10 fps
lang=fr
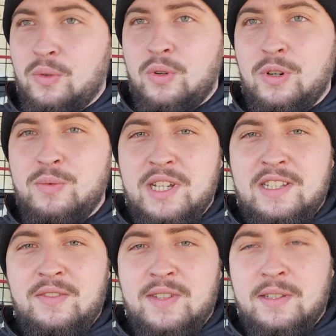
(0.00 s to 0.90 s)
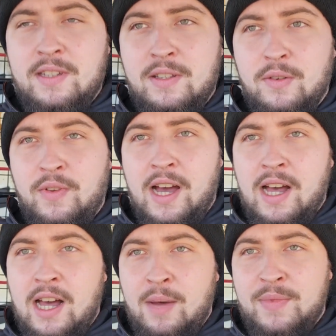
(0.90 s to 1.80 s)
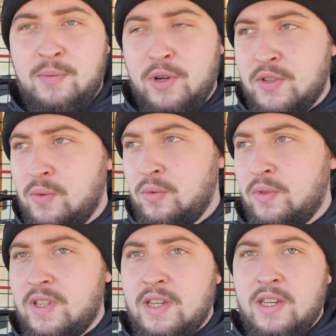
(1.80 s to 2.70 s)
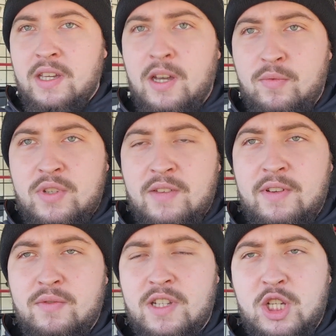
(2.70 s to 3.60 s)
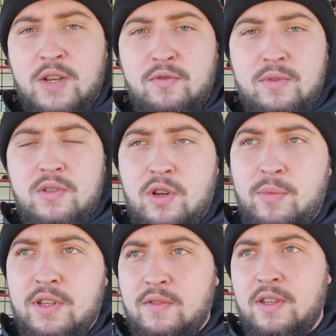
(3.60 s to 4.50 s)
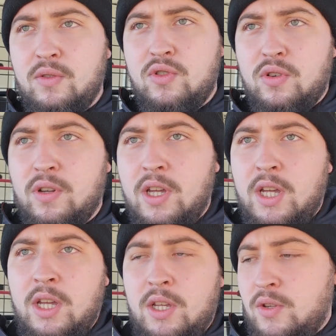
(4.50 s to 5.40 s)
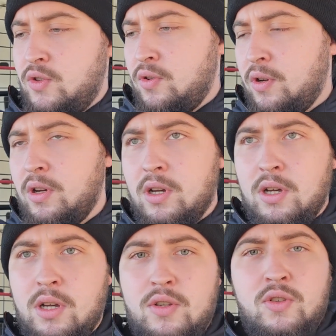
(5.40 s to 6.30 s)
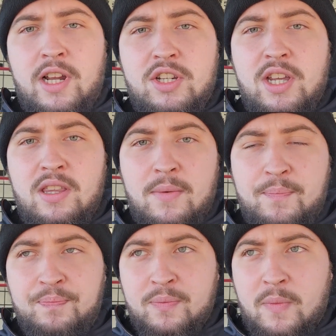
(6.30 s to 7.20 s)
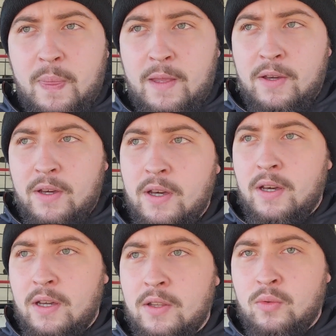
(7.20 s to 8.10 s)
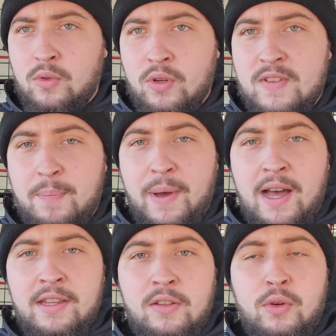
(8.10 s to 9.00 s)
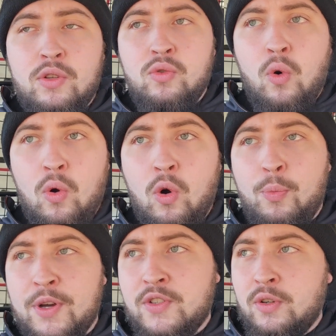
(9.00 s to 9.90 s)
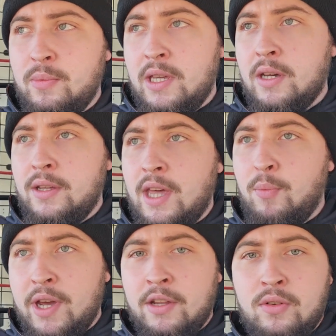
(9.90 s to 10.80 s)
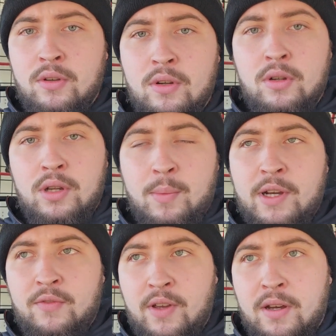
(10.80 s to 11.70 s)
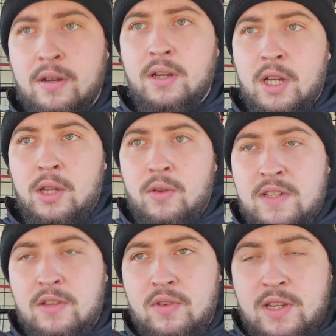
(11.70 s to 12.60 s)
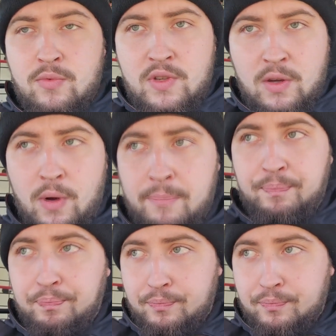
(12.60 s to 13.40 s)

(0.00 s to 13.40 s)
donc l'objectif c'était de faire un, petit poisson, c'est comme vous le savez, vous avez déjà vu sûrement des vidéos sur, sur, sur la chaîne. donc c'est pas un étang, il y a du gros gros poisson mais il y a moyen de, moyen de de s'amuser quoi.